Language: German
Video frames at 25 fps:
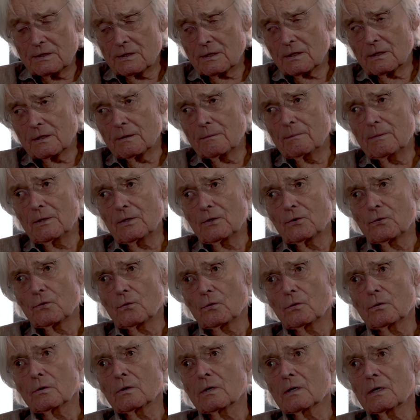dieser
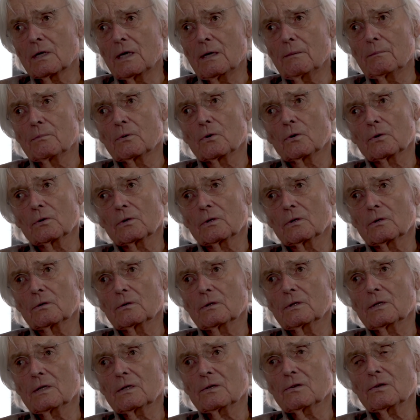Dimension geben konnte.
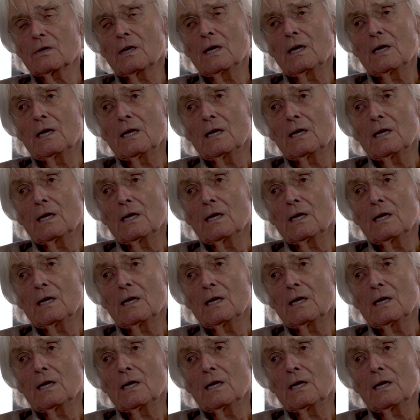Und, das,